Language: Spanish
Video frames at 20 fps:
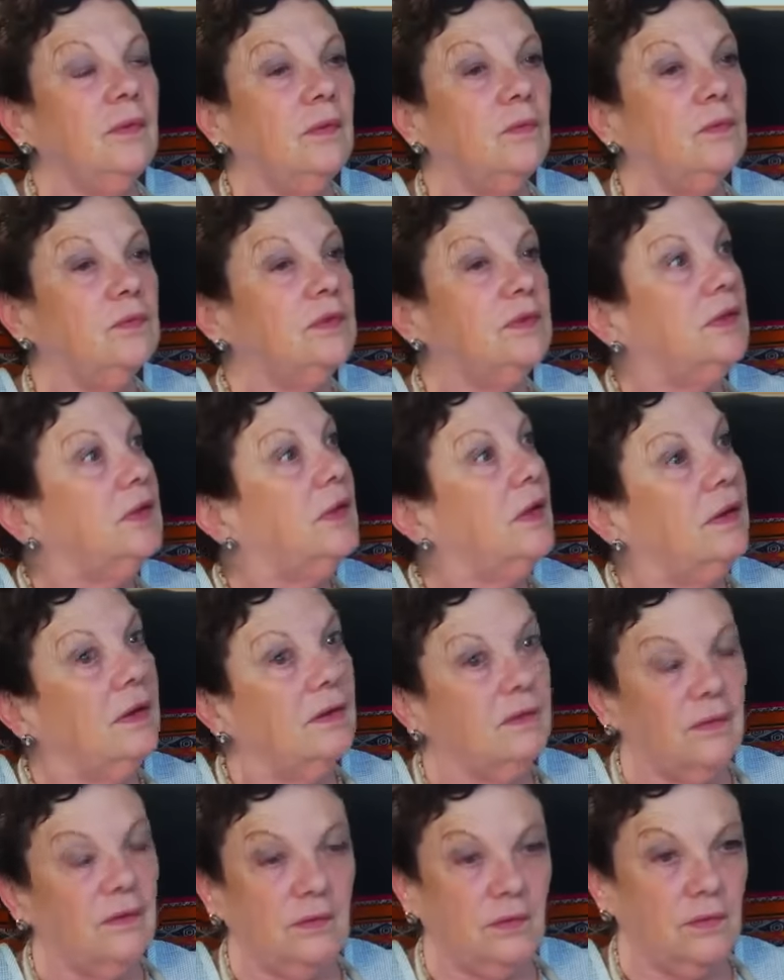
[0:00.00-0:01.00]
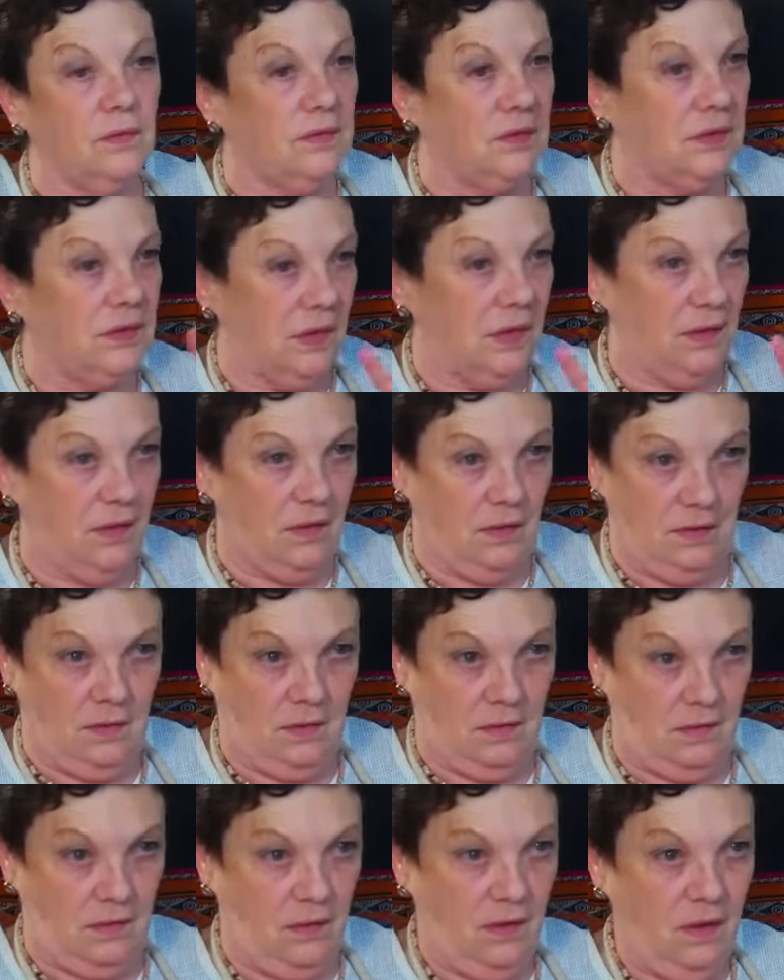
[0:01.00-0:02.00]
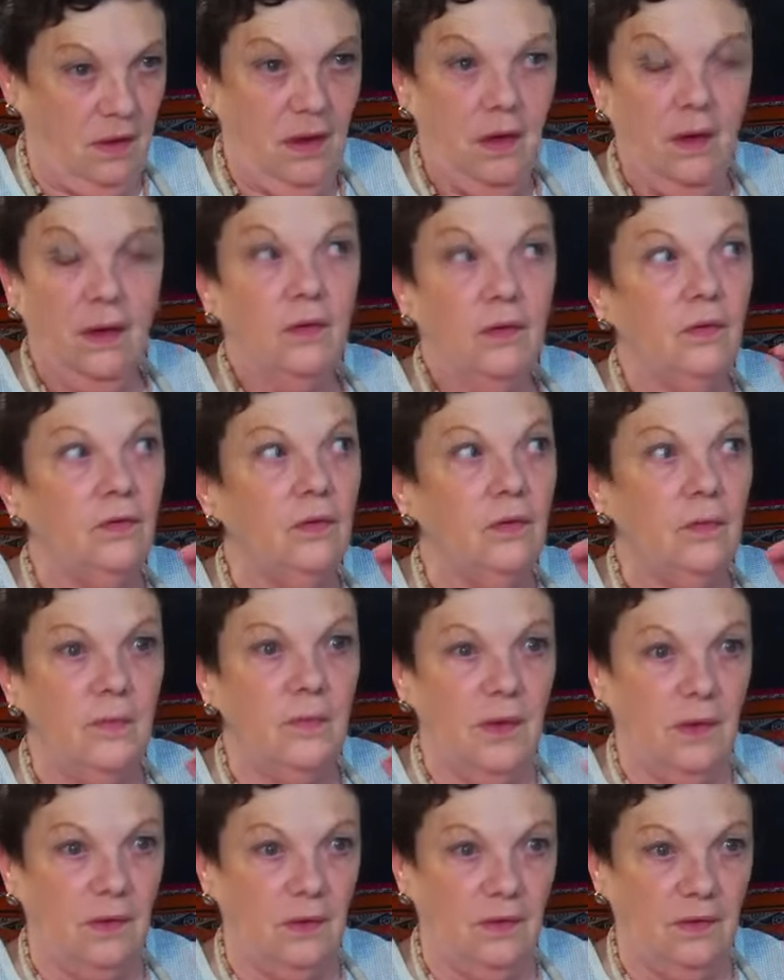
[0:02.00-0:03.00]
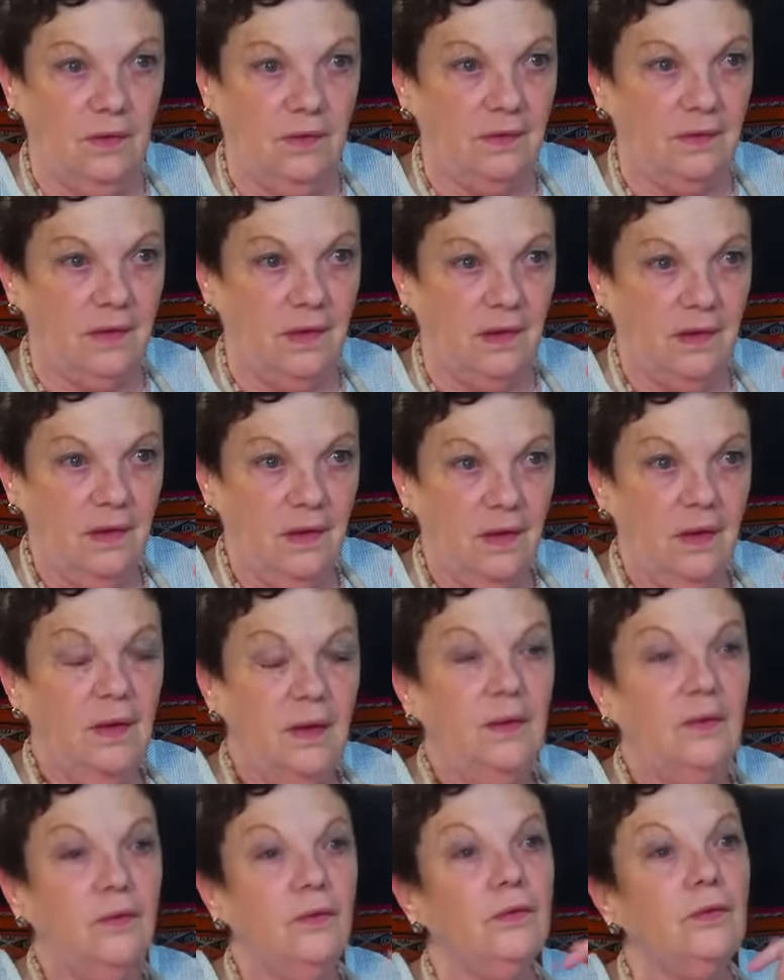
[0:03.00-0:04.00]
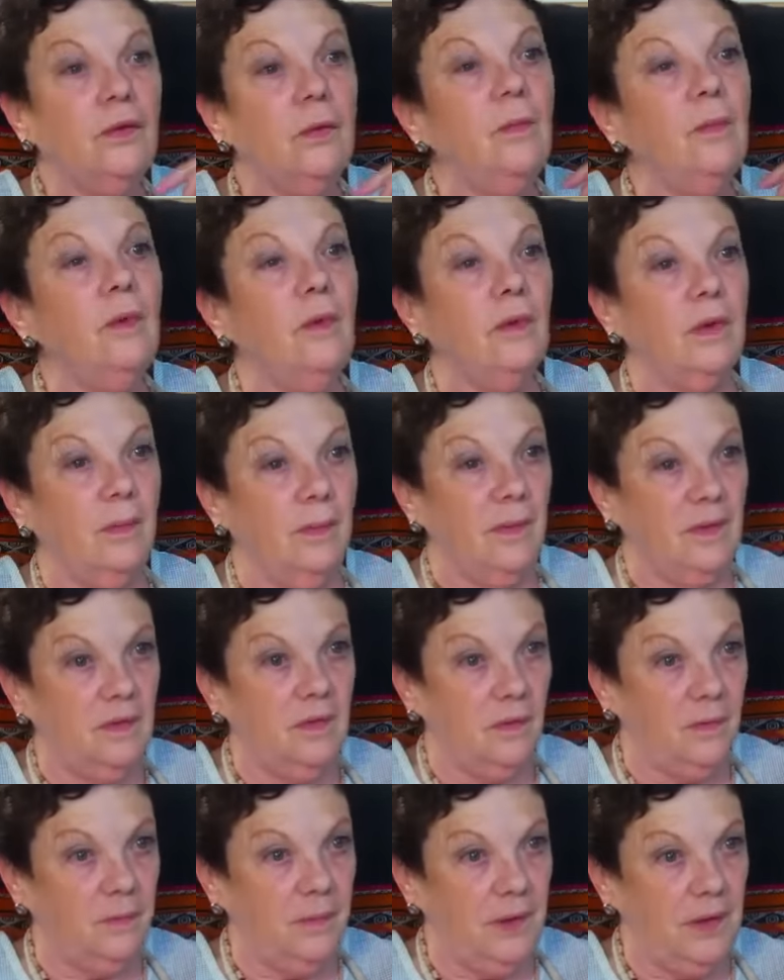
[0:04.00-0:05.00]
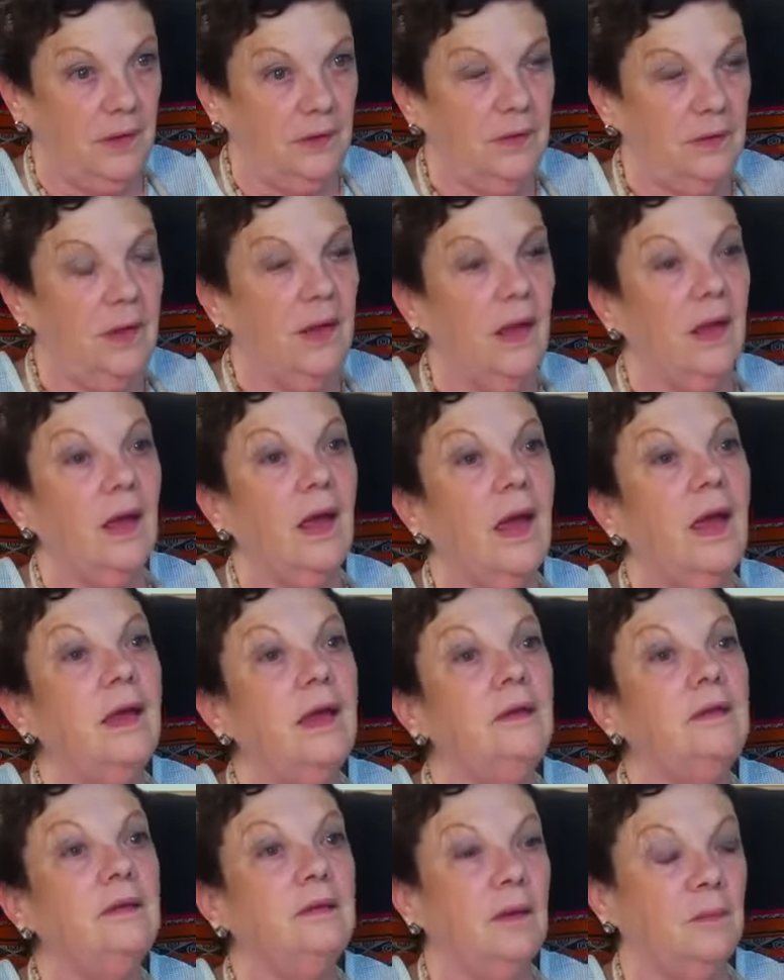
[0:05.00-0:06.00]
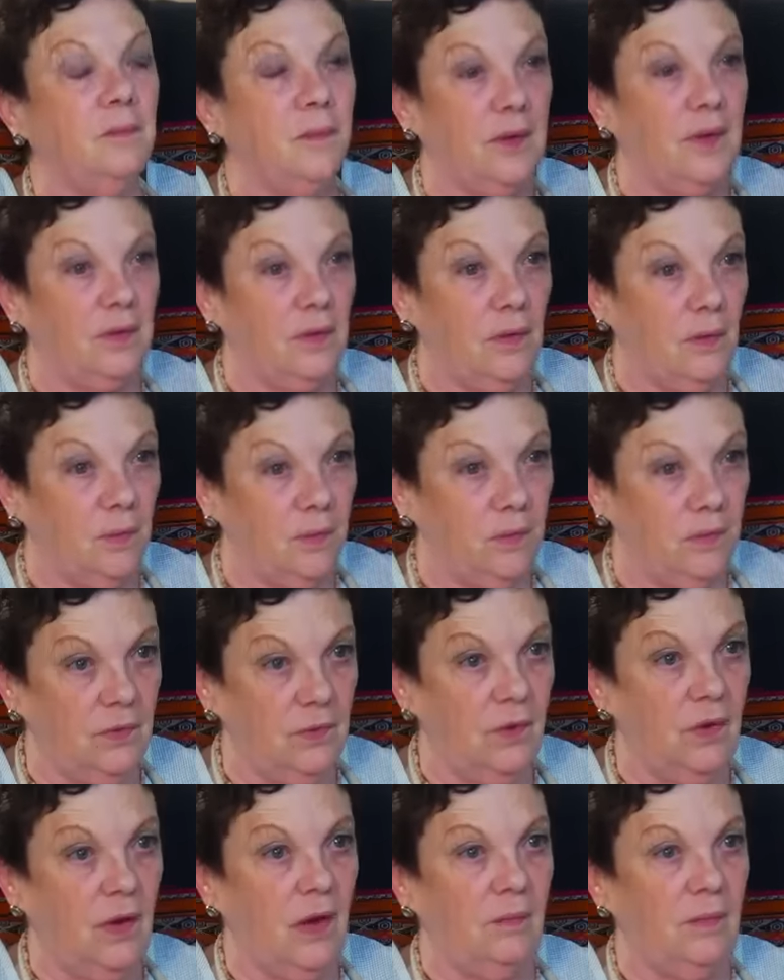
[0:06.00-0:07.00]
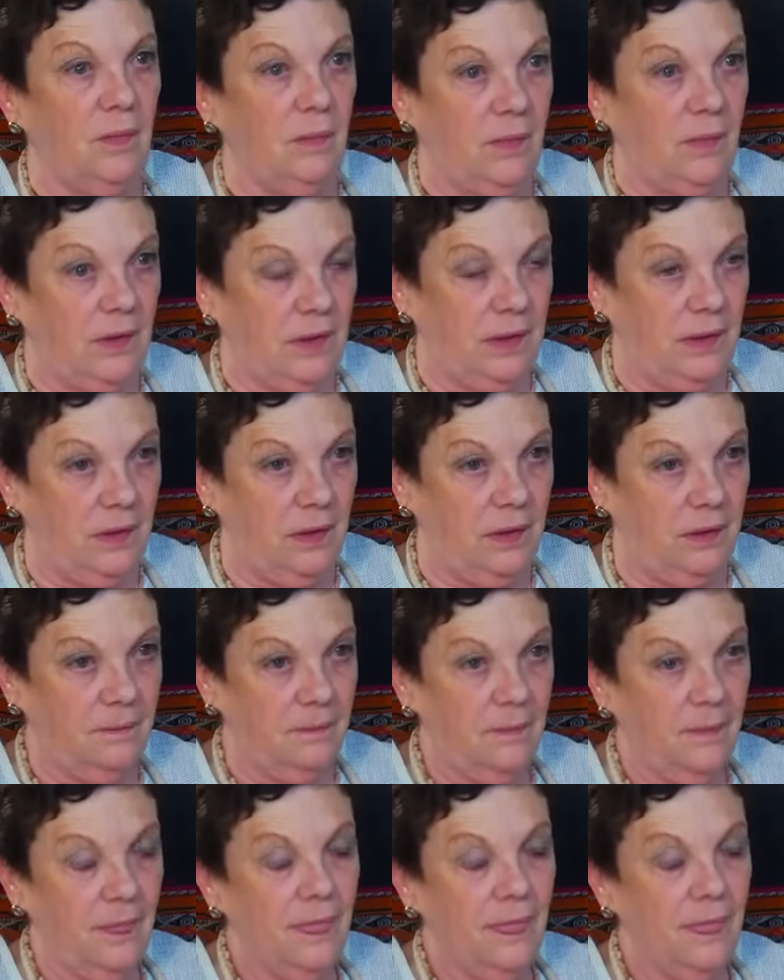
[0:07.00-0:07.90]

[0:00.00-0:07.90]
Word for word: de Juchitán, así es Juchitán. No, no, no. Yo soy muy egoísta. Yo tomo lo que me sorprende e interpreto el mundo a mi manera.